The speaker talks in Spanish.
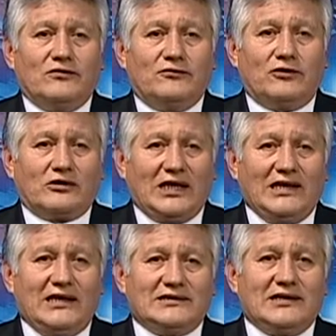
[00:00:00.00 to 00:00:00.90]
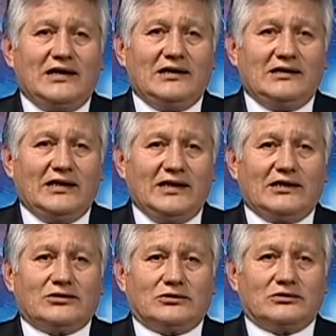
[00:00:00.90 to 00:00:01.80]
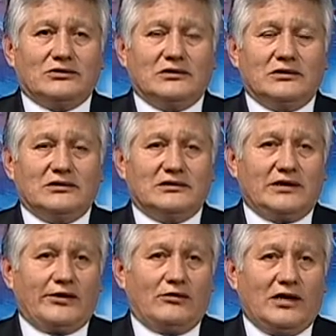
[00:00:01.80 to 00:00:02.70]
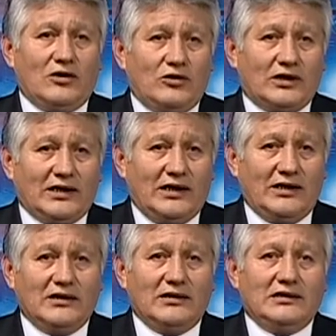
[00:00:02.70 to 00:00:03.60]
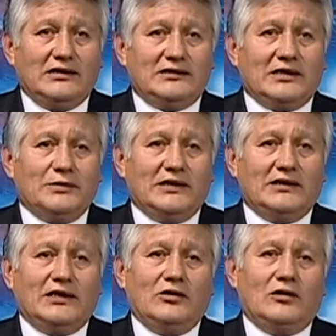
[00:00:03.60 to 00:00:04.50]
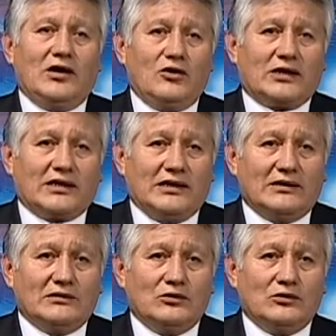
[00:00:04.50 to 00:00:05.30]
fortaleza y anexos Cerro La Horca y Cementerio La Horca,